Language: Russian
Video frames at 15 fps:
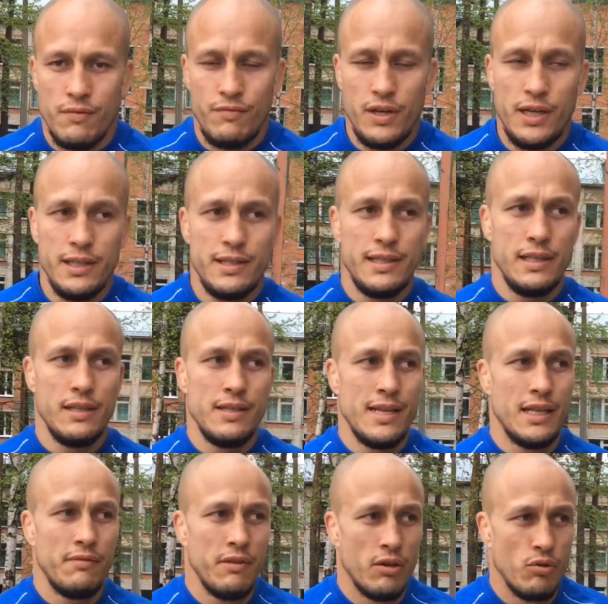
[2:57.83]
Выход силы
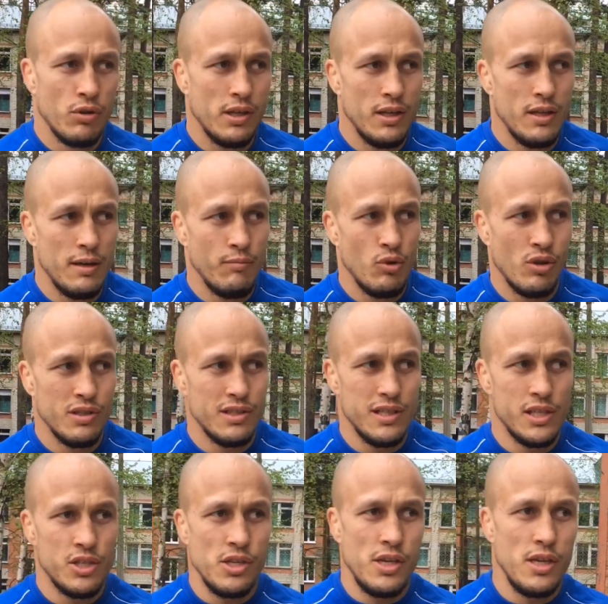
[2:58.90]
на две руки намного
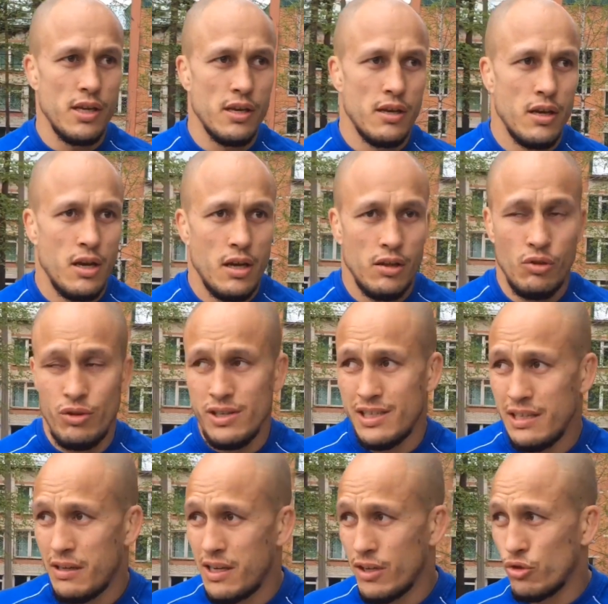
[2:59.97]
сложнее, но
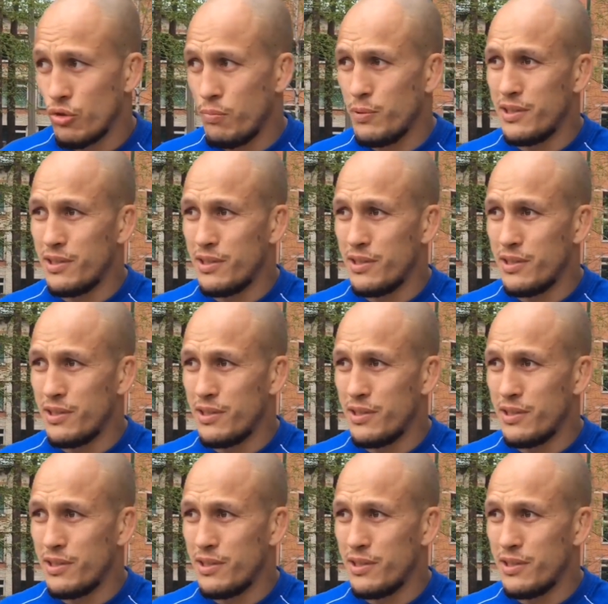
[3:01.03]
если хорошо